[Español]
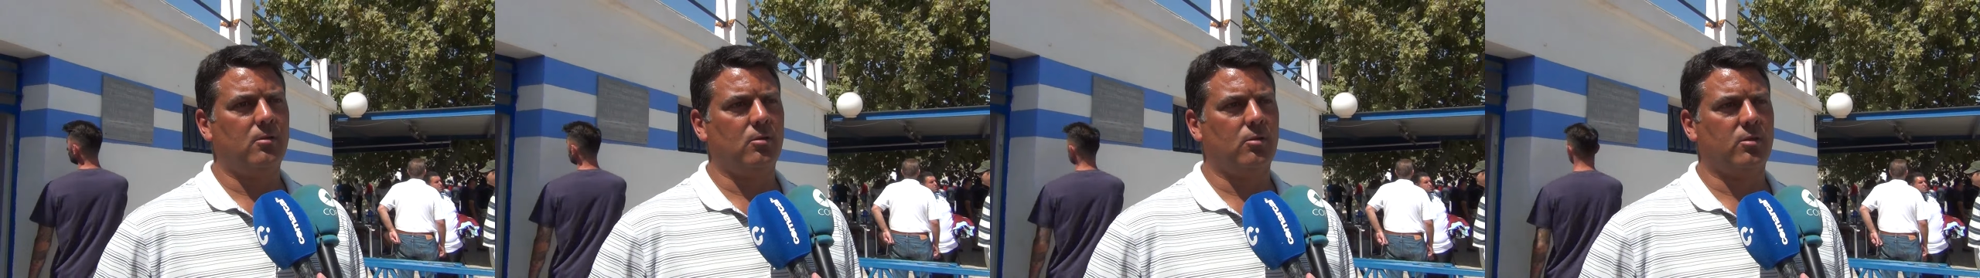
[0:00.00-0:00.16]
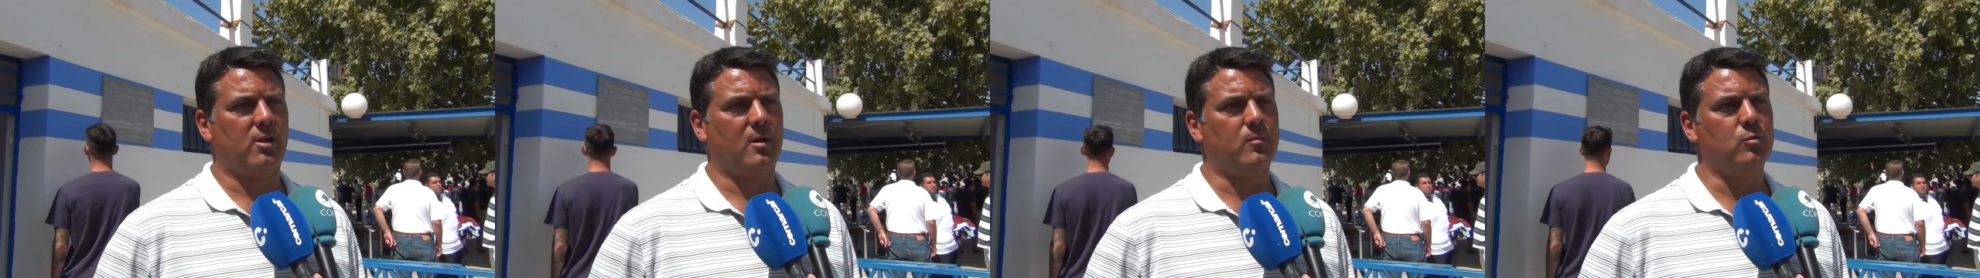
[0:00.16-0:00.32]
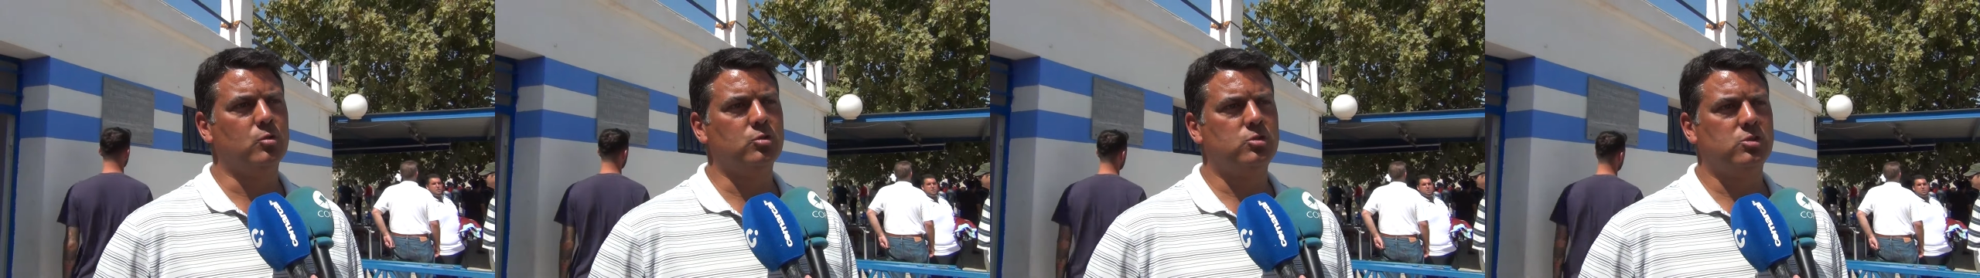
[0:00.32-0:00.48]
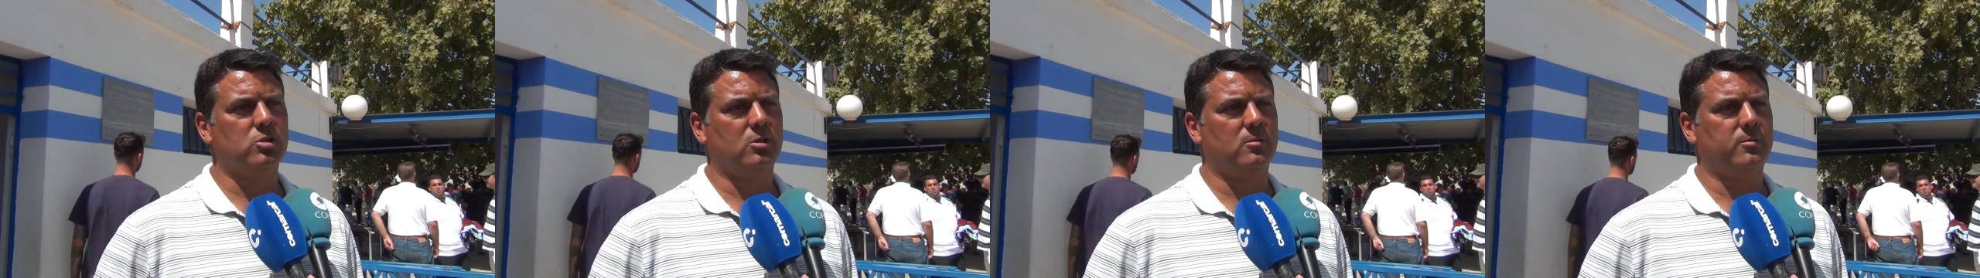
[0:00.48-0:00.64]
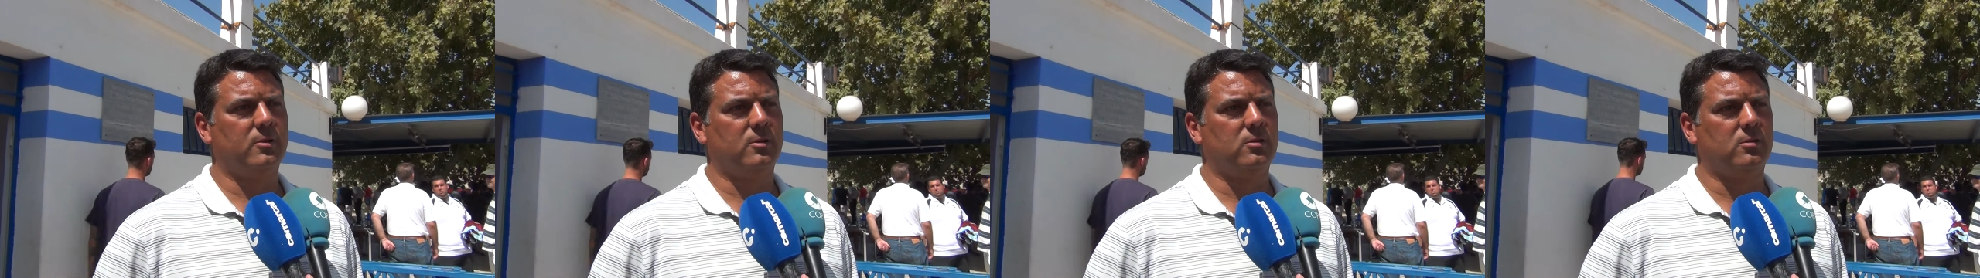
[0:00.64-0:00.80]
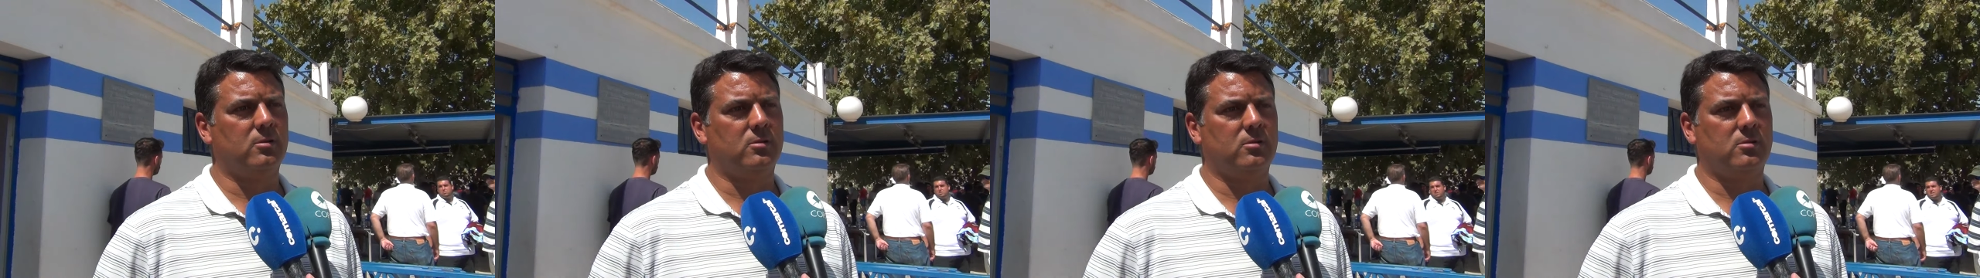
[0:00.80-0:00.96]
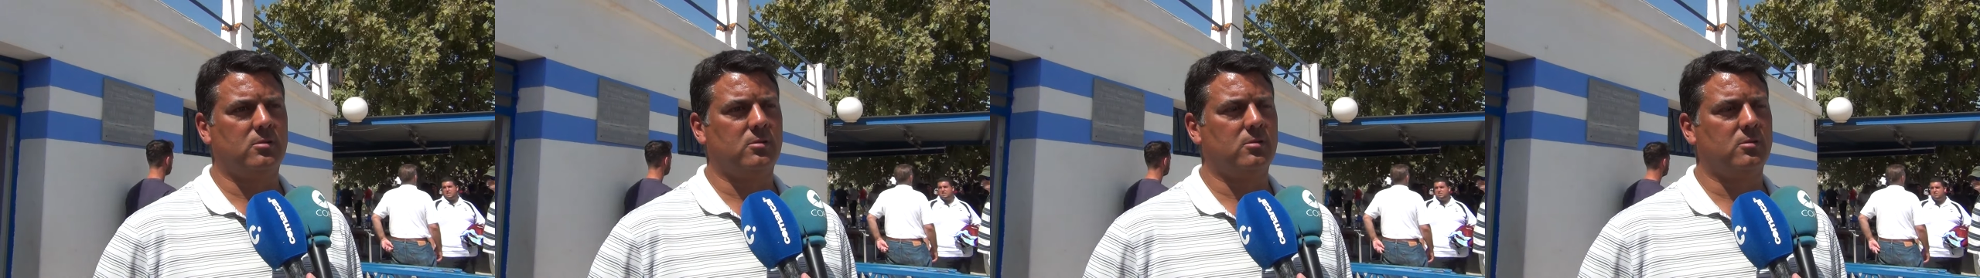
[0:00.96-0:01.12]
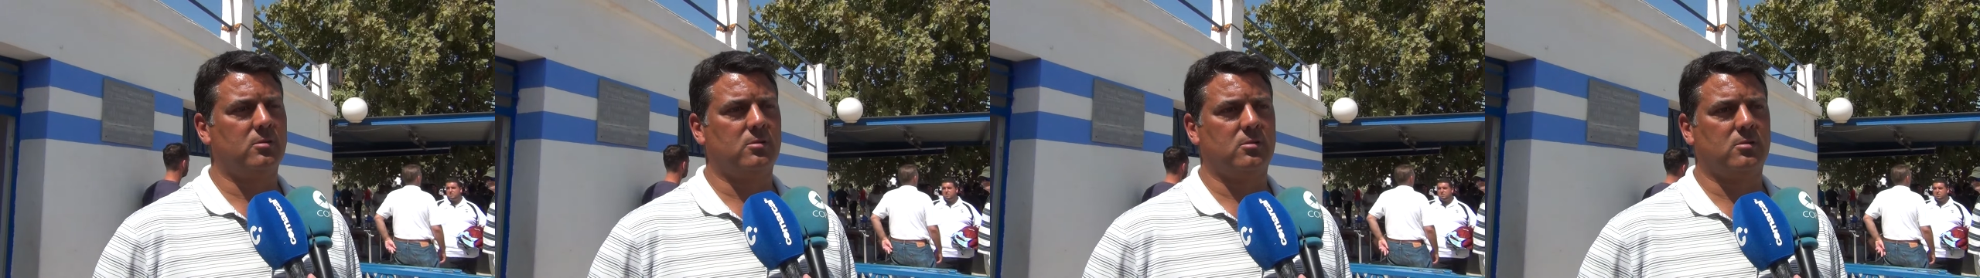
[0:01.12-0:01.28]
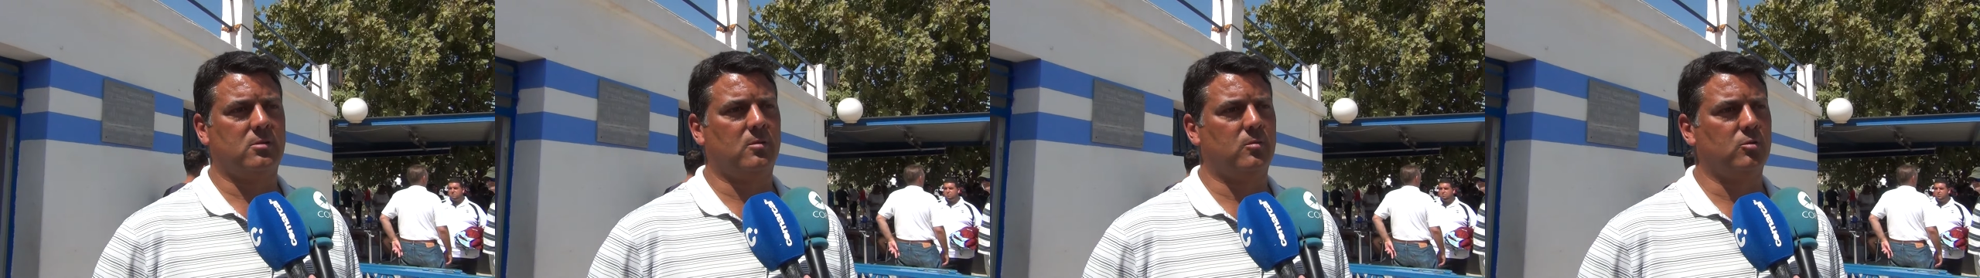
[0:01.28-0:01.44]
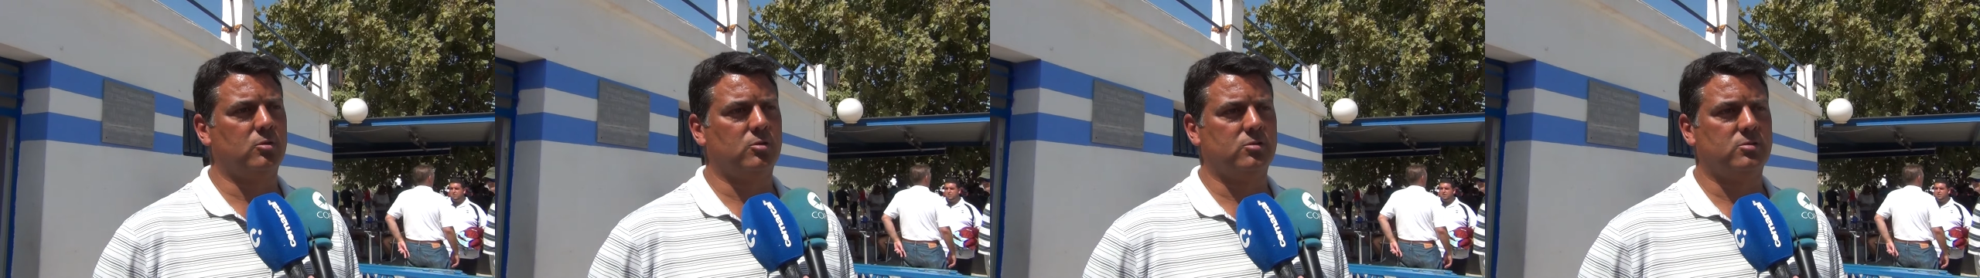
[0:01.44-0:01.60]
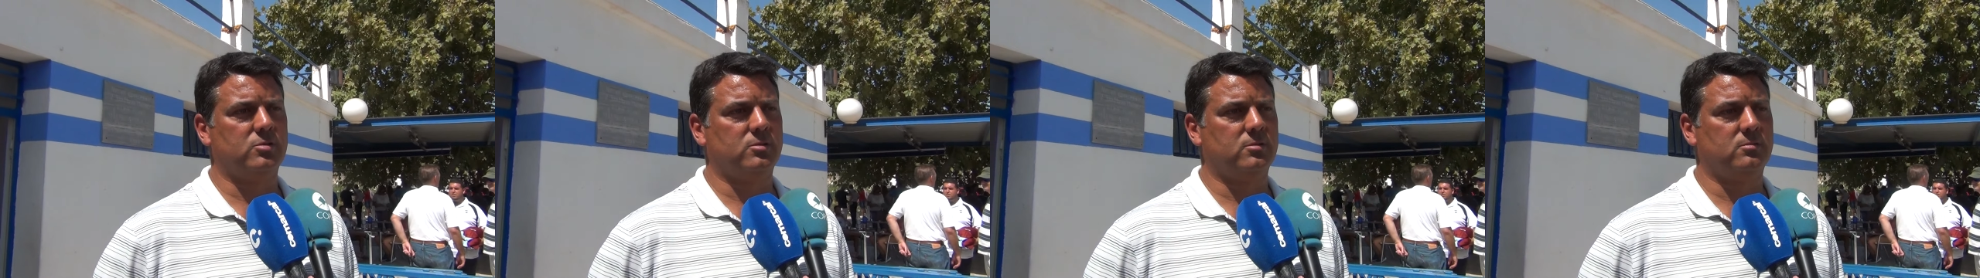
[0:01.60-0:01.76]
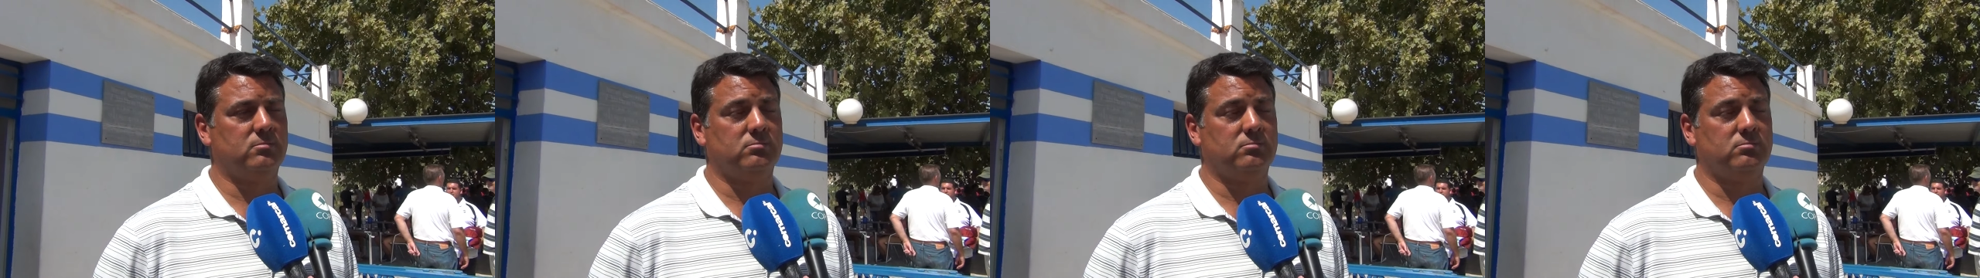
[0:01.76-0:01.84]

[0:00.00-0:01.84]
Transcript: nos da mucho, pero como